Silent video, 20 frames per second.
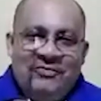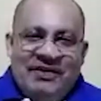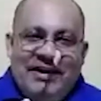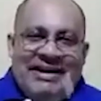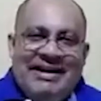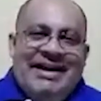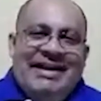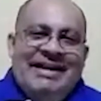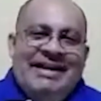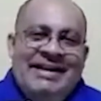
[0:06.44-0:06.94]

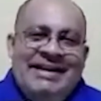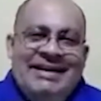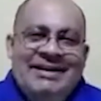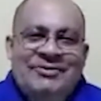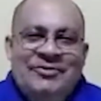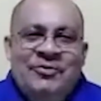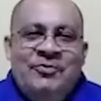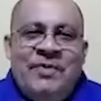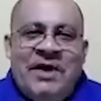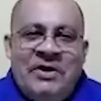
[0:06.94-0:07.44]
Fala
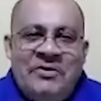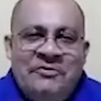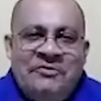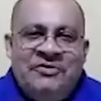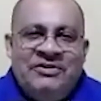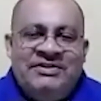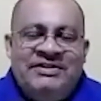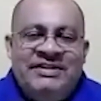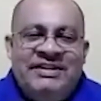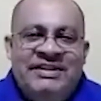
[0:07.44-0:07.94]
galera, tudo bem com
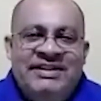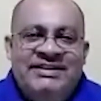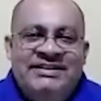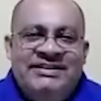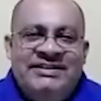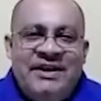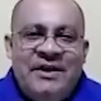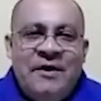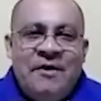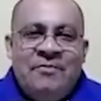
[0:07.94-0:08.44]

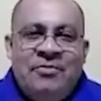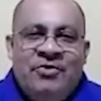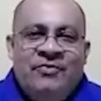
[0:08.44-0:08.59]
vocês?